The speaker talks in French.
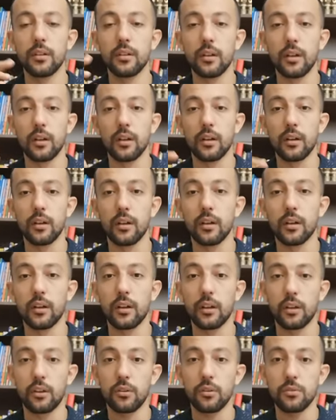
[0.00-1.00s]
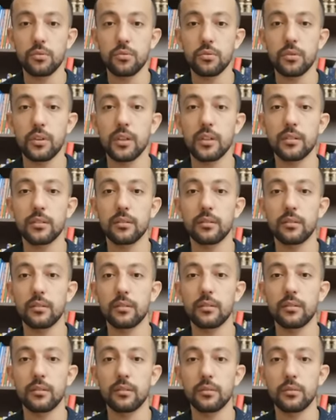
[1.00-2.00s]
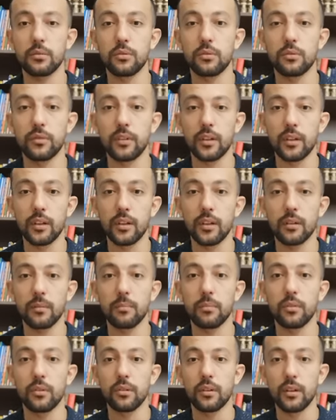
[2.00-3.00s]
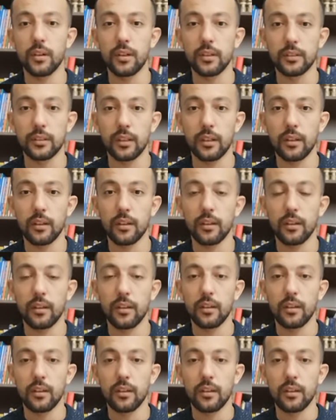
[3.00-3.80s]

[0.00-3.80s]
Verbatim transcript: la conjugaison du verbe être.